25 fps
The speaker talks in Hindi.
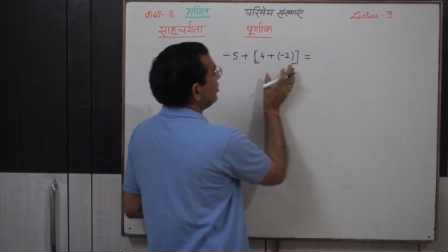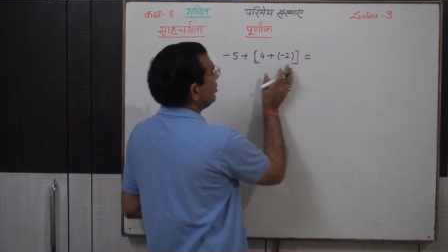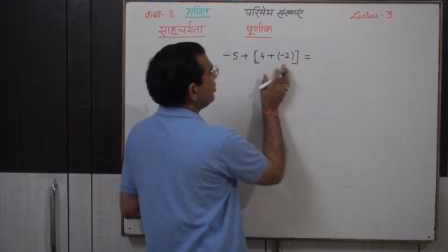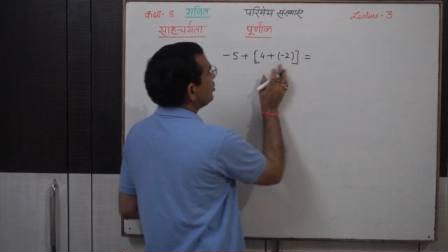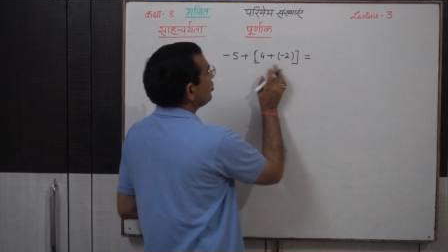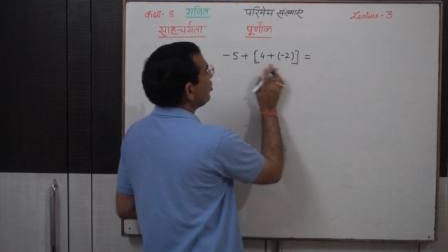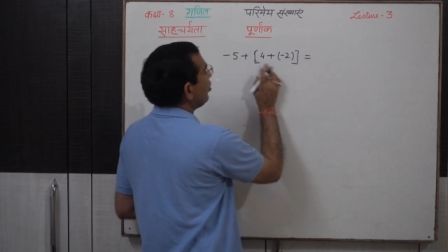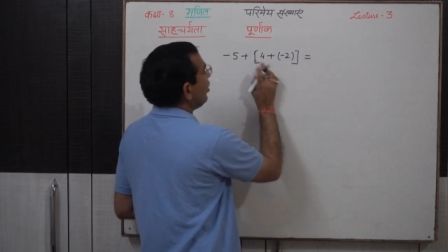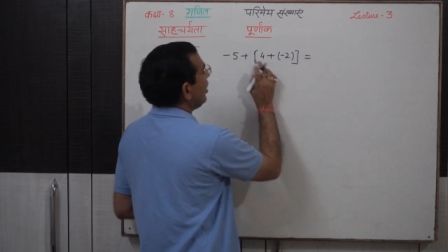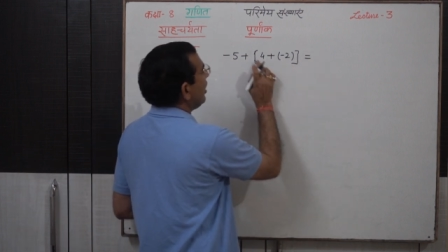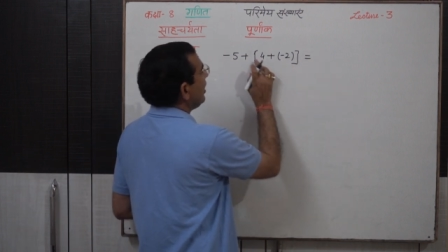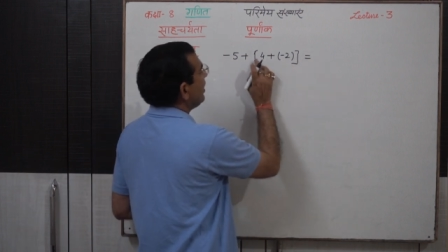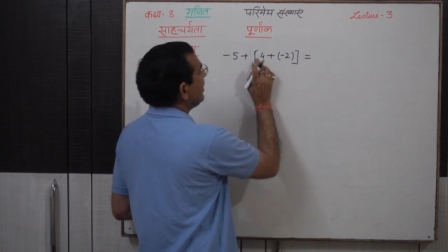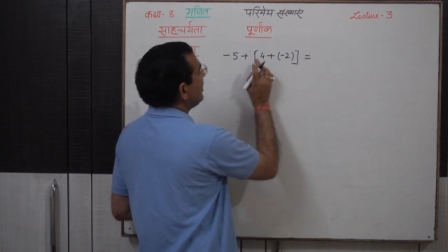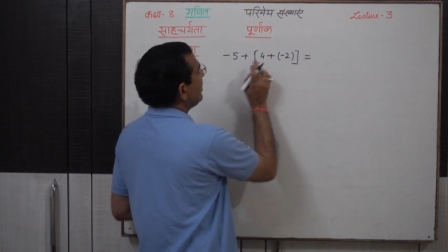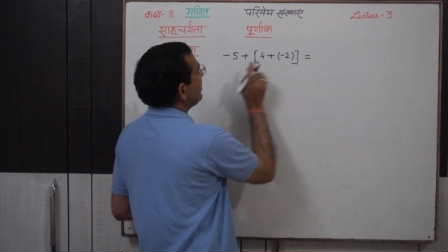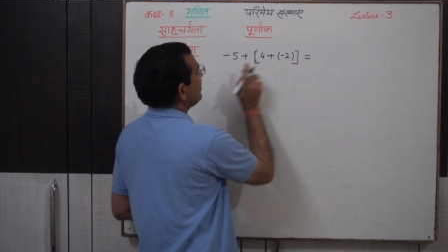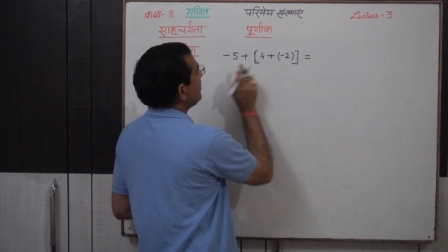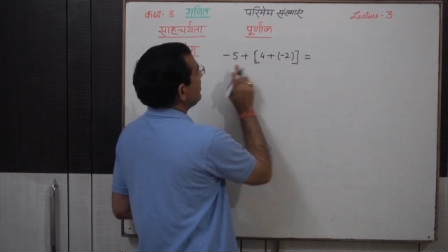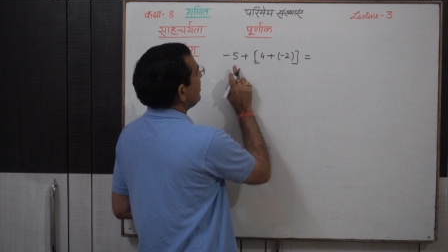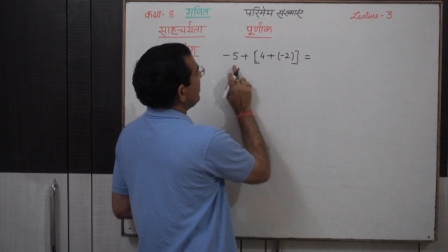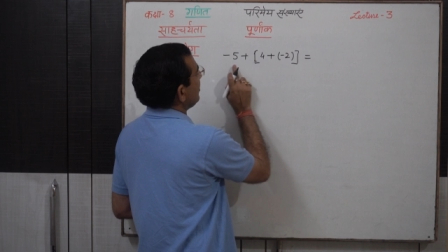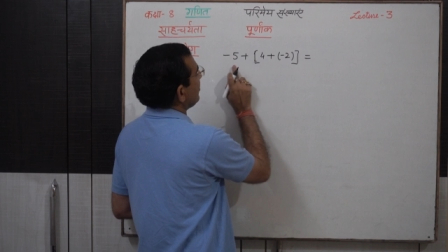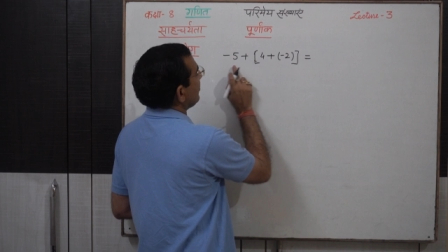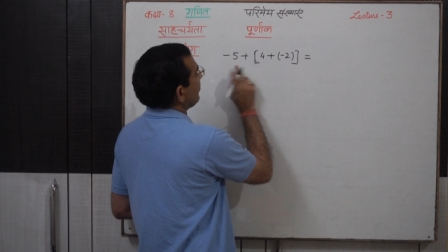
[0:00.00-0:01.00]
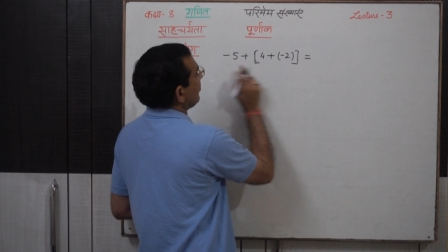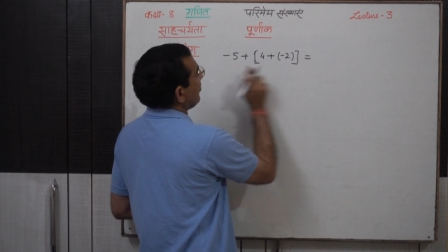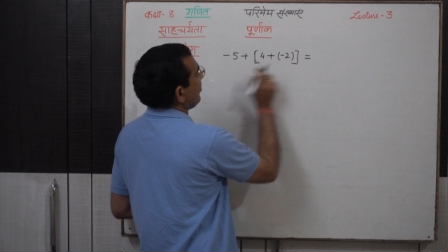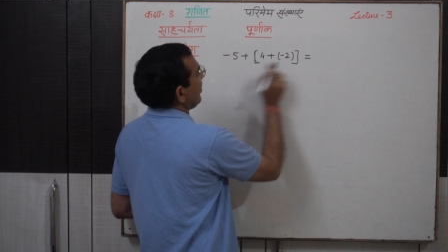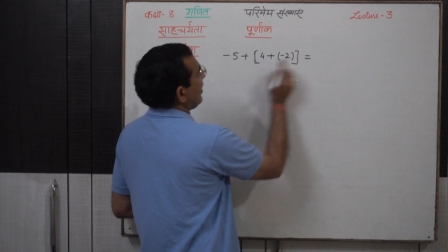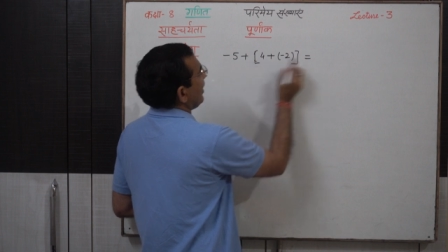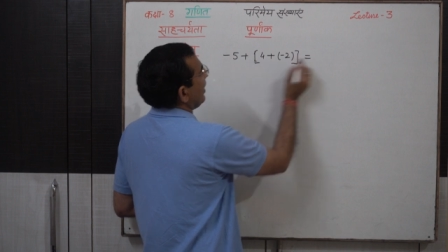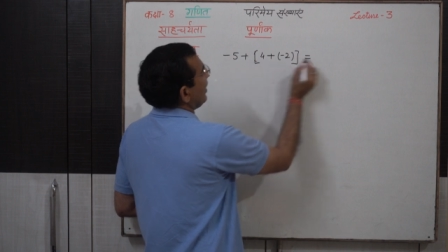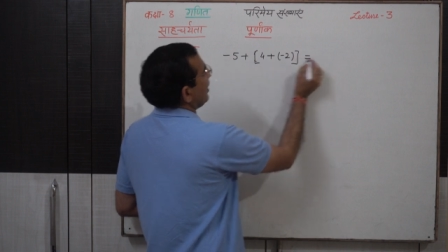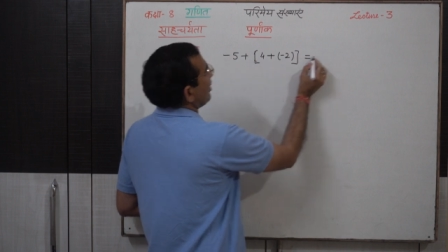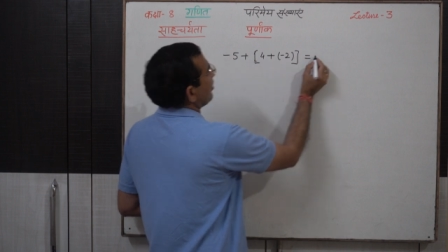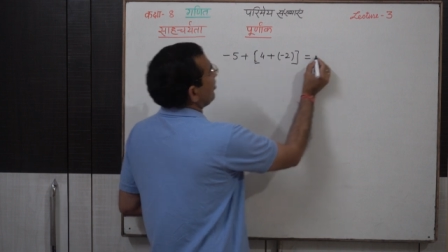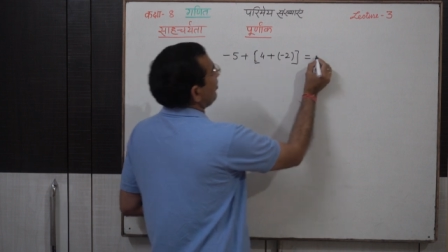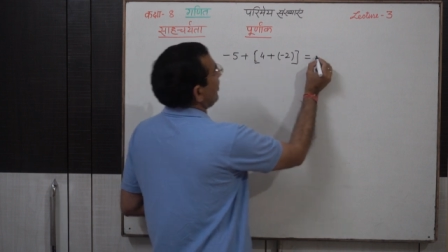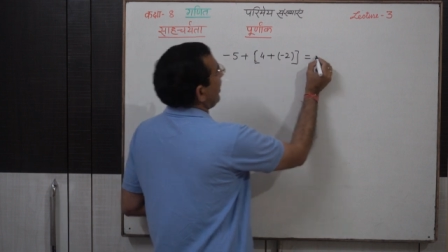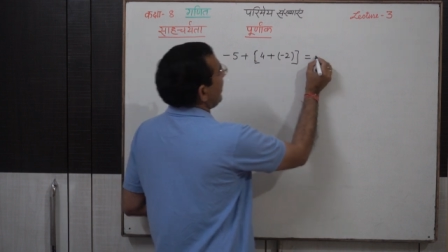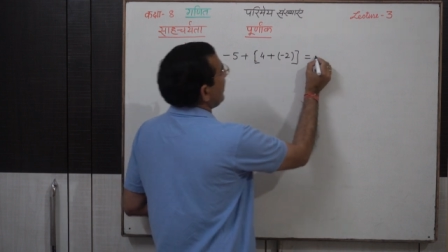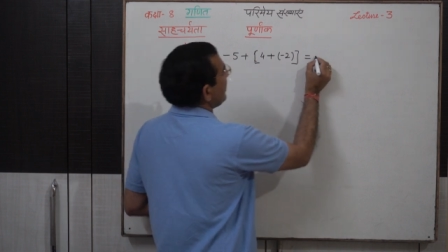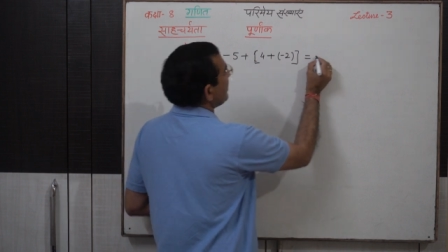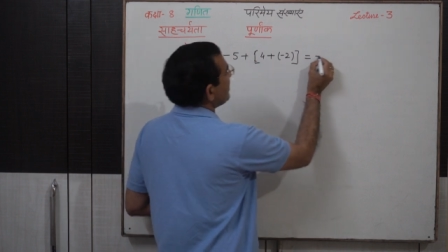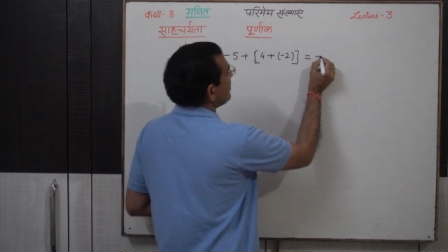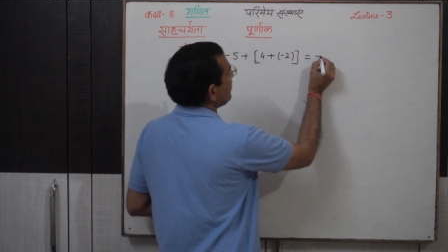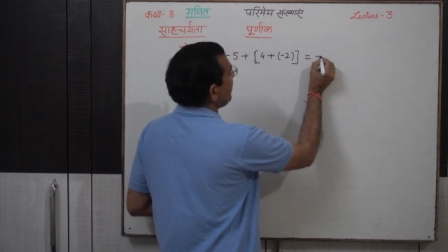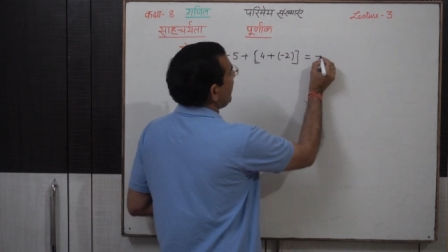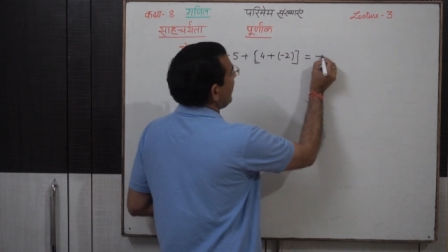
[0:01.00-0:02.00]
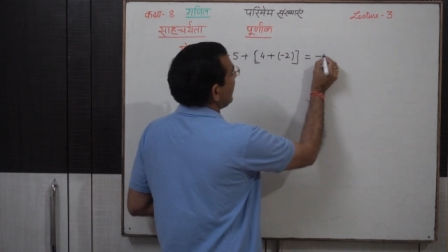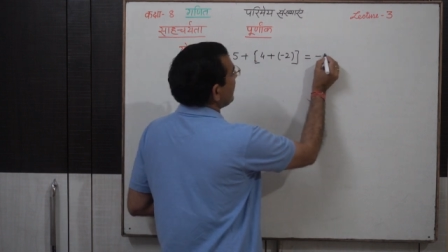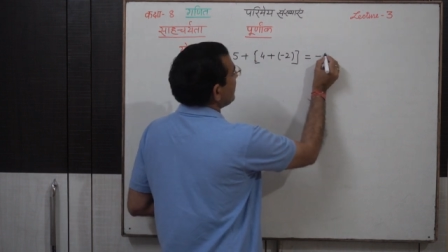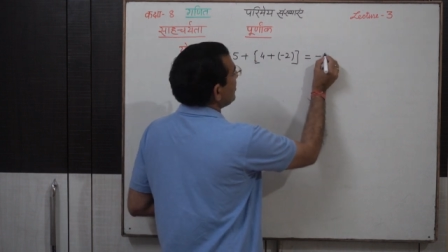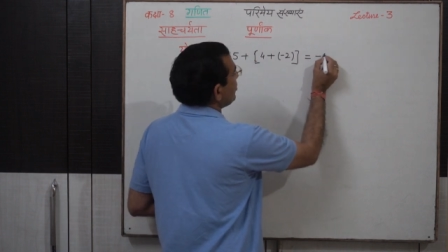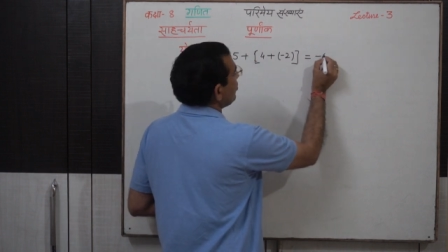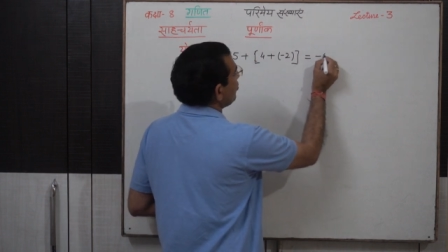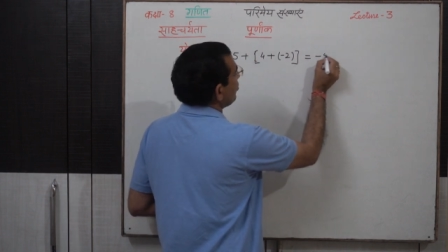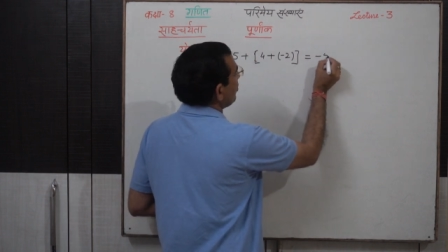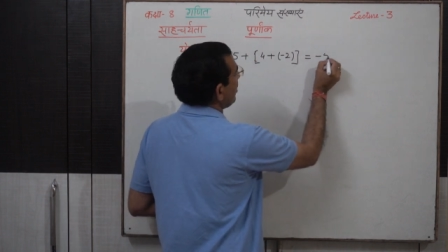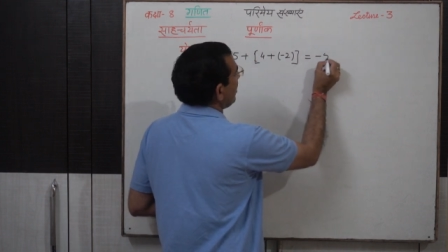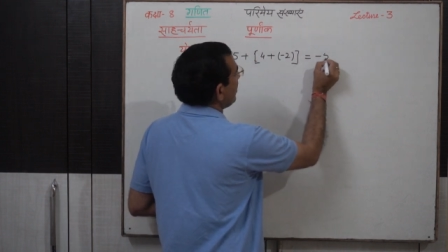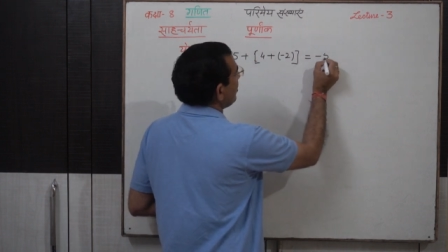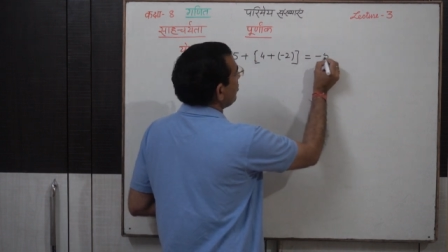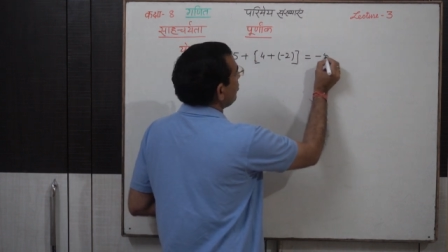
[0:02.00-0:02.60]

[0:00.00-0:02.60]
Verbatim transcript: इसको हल कीजिए माइनस पाँच यूँ का